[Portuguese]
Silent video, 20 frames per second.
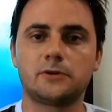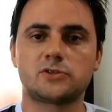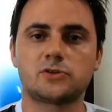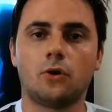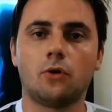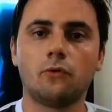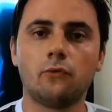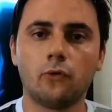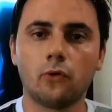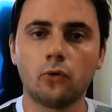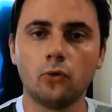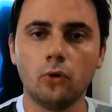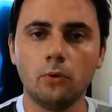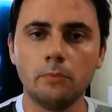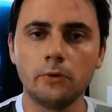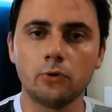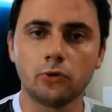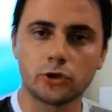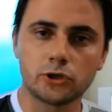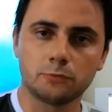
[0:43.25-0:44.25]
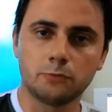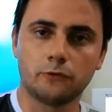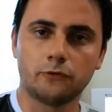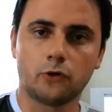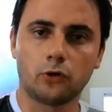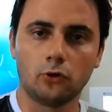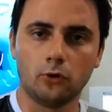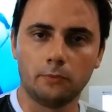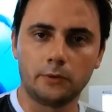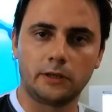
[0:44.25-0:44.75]
pessoal, o volume, o último
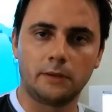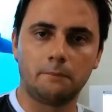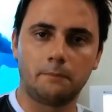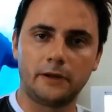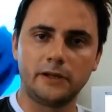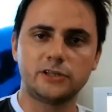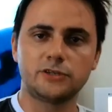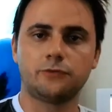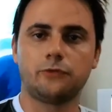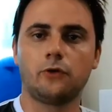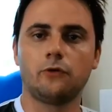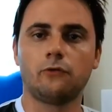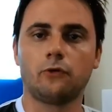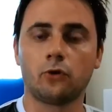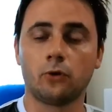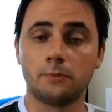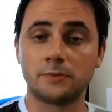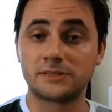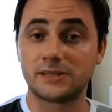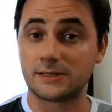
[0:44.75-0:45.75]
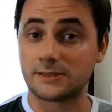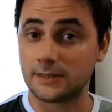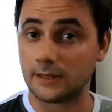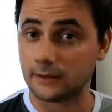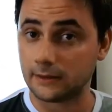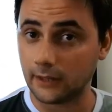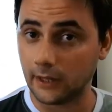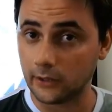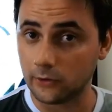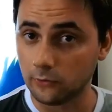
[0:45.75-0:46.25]
volume de Bleach foi o volume
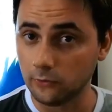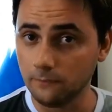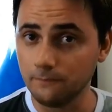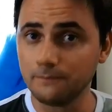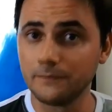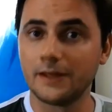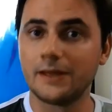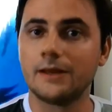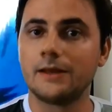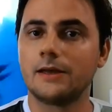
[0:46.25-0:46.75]
61